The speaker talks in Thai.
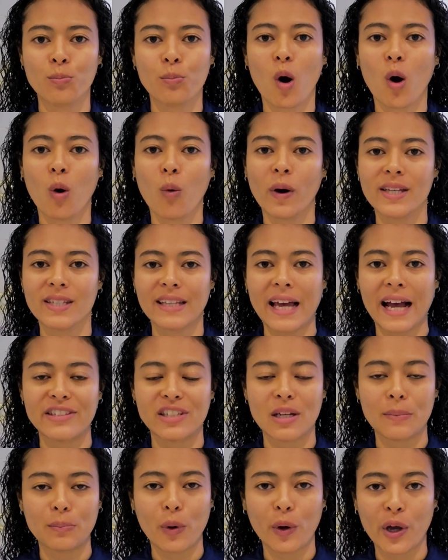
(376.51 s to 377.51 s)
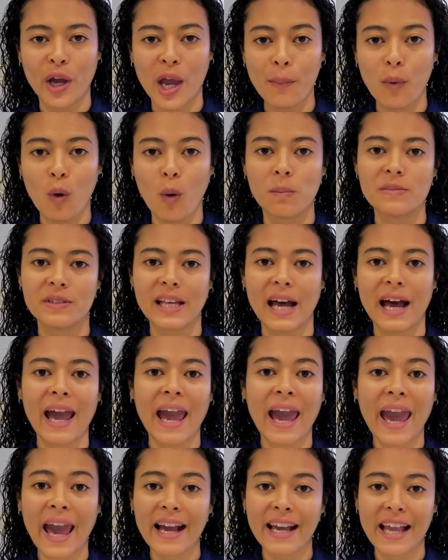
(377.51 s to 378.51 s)
เพราะว่าสาจะปล่อยให้ผมสา
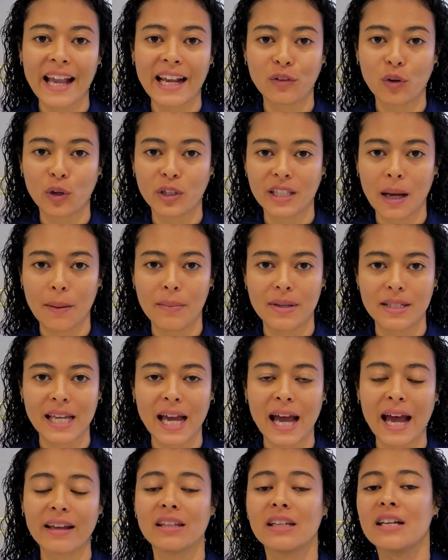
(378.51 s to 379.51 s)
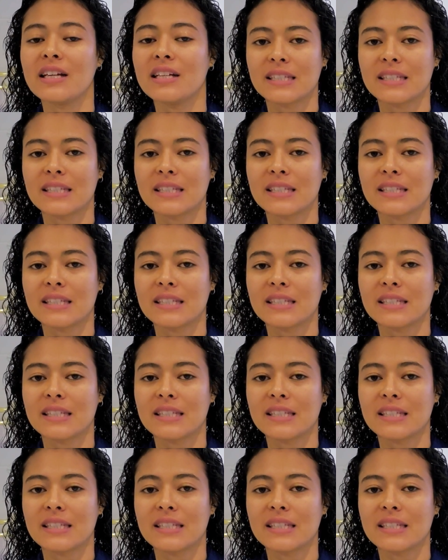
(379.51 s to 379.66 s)
แห้งเองโดยธรรมชาติ